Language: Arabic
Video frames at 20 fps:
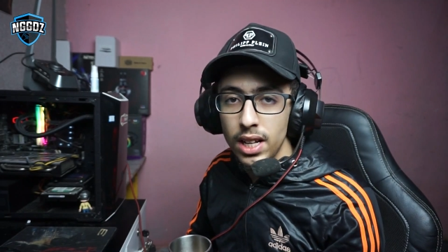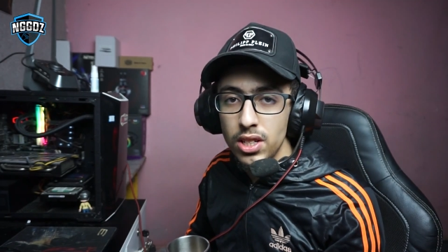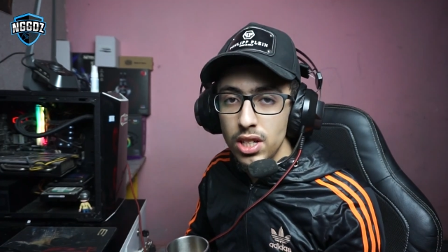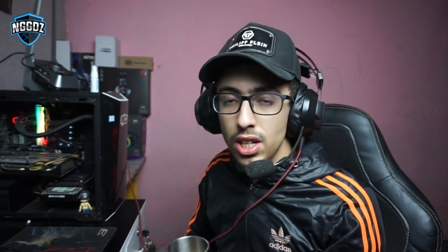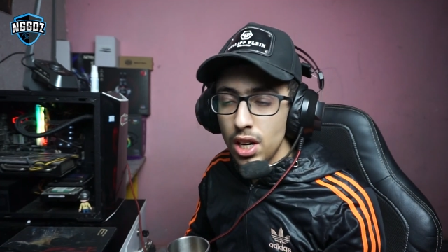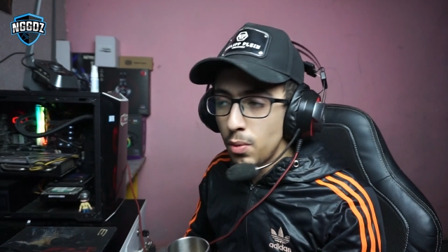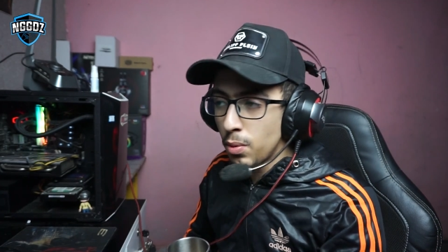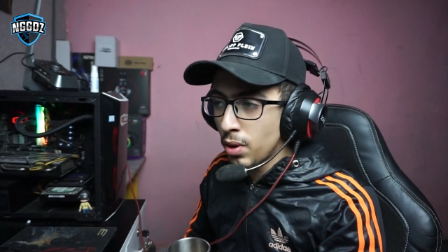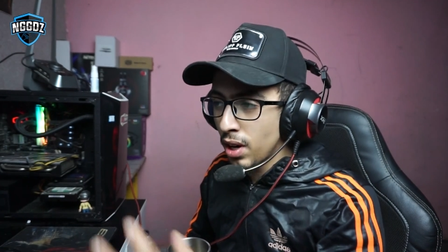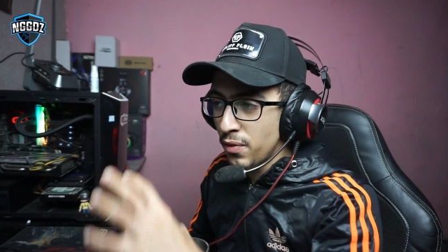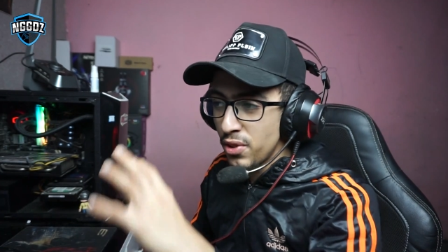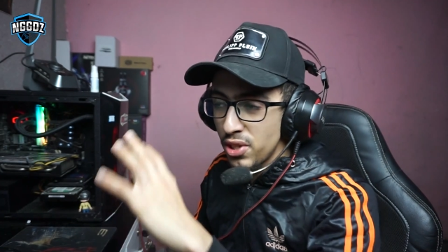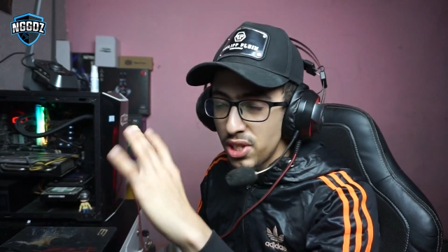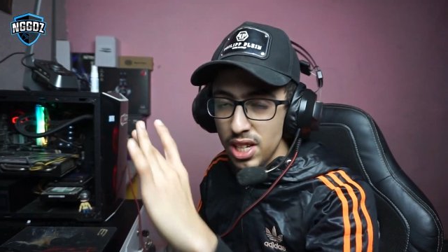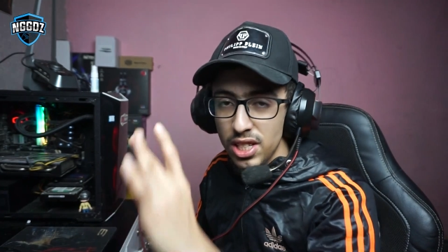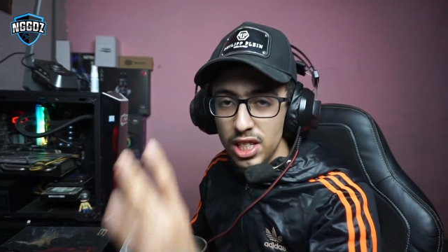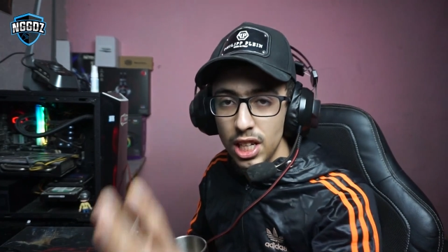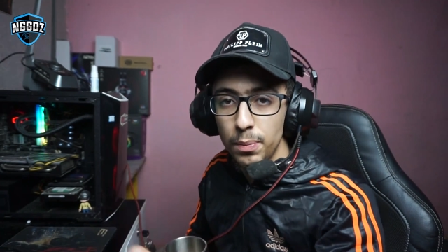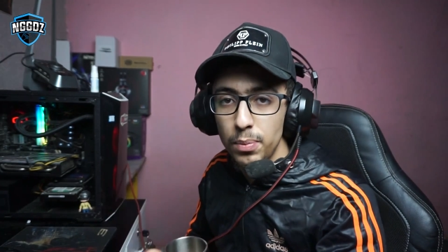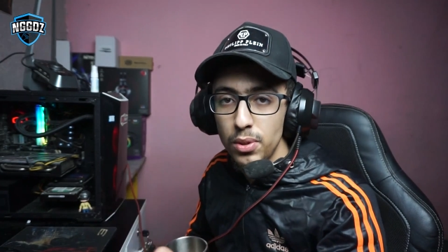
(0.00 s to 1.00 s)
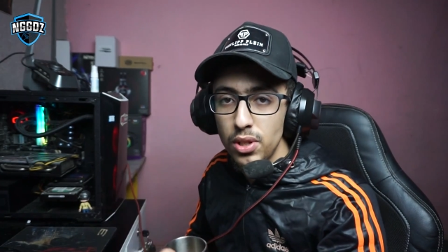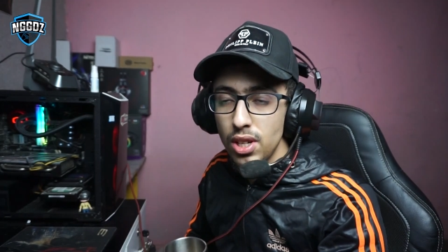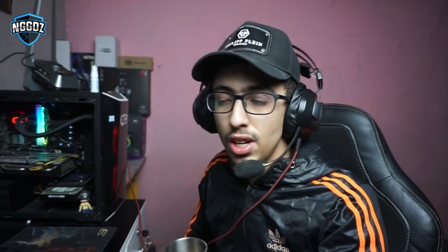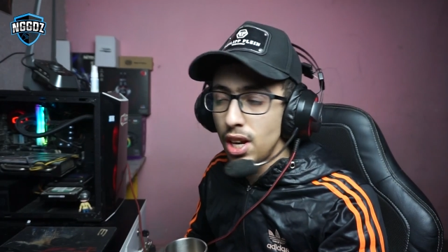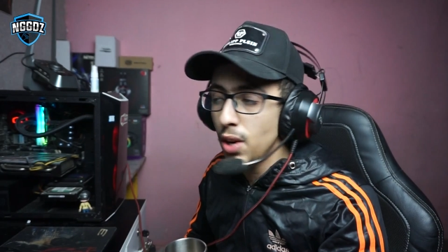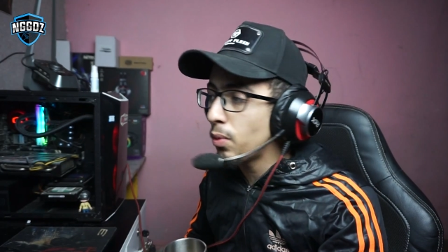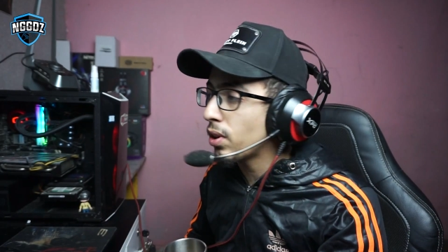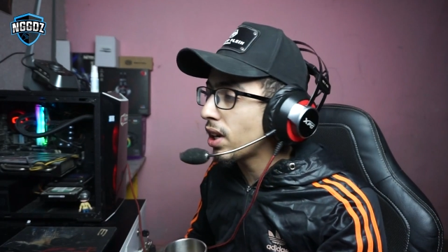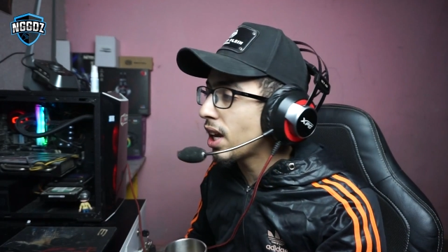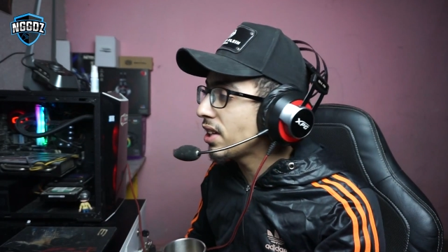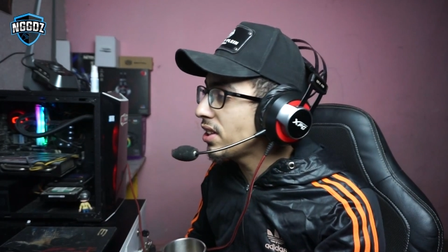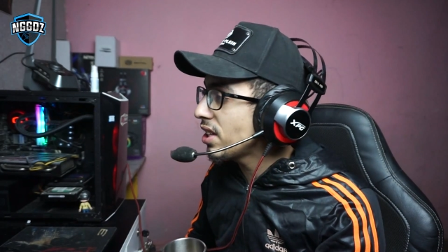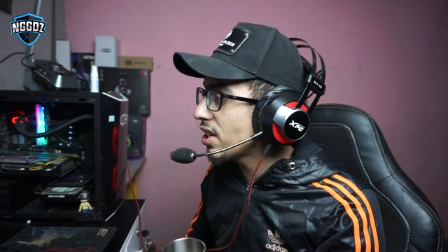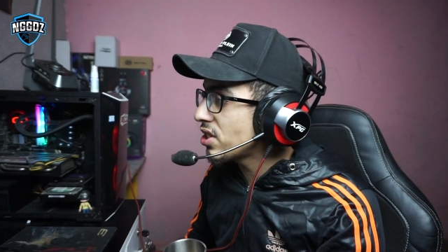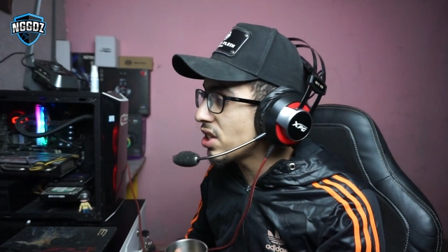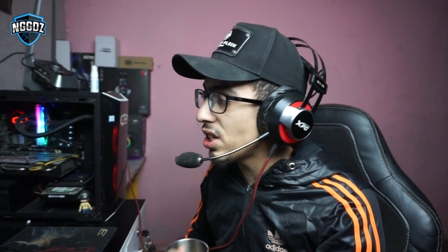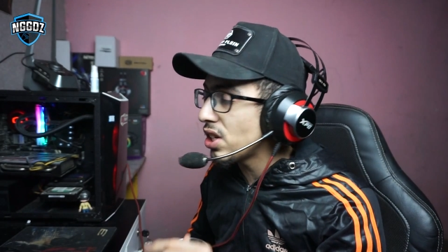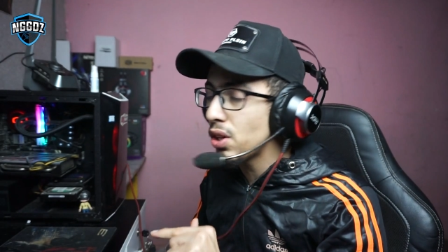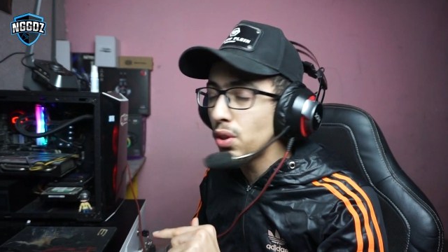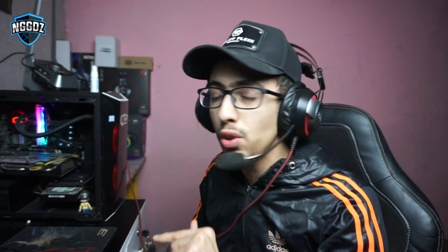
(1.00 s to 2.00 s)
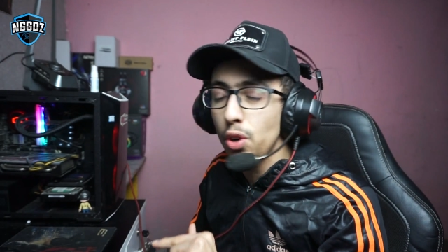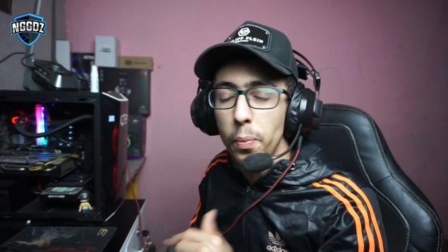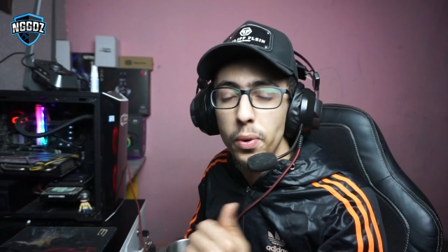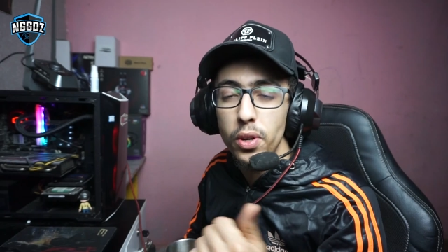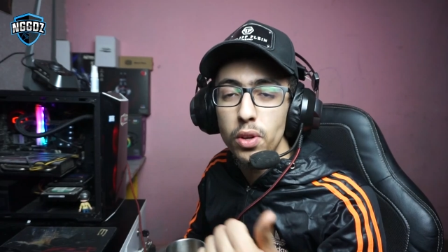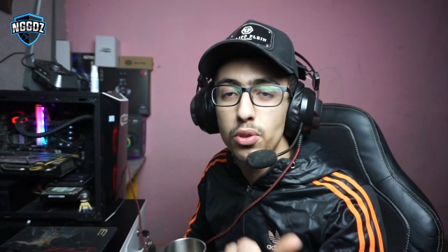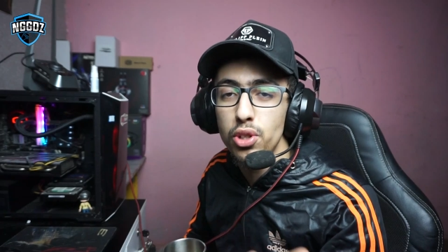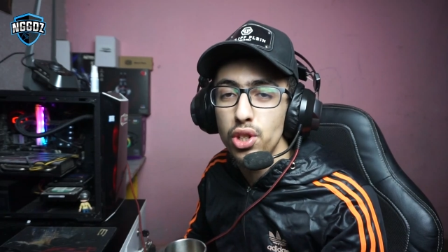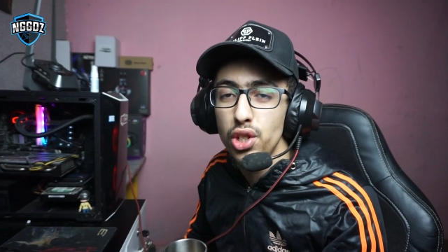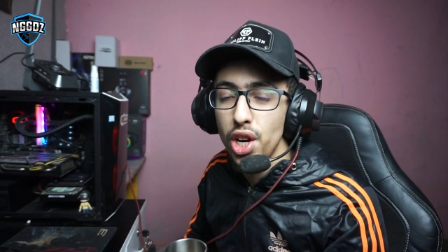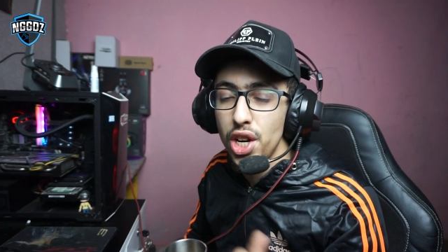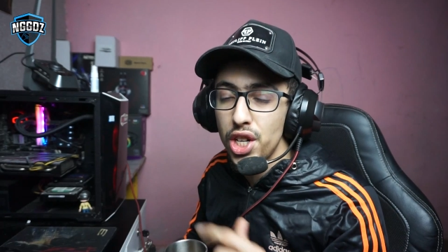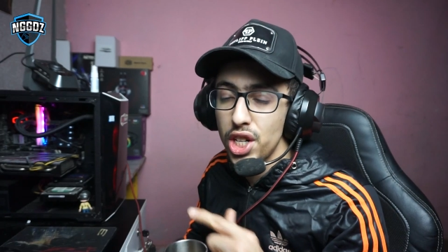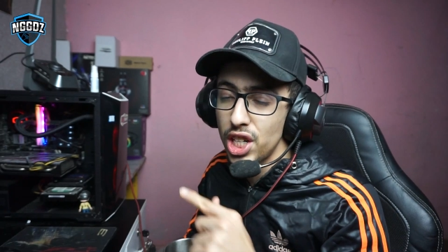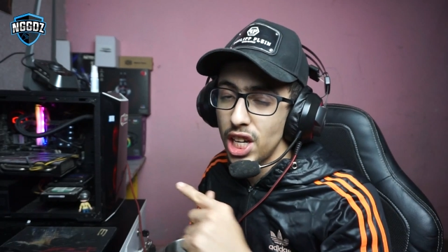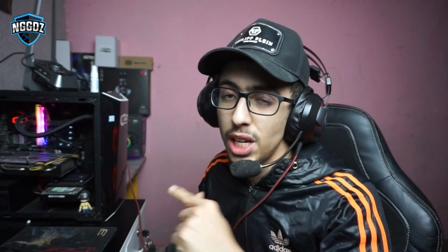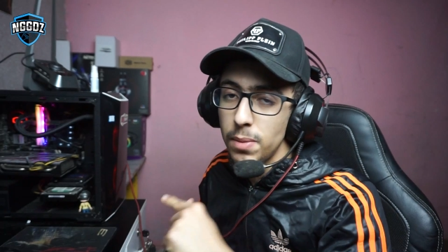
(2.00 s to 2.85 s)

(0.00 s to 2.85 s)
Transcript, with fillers: تاعو ولا في السيت اب تاعو ولا يدير تاع الجروب نيو جينيريشن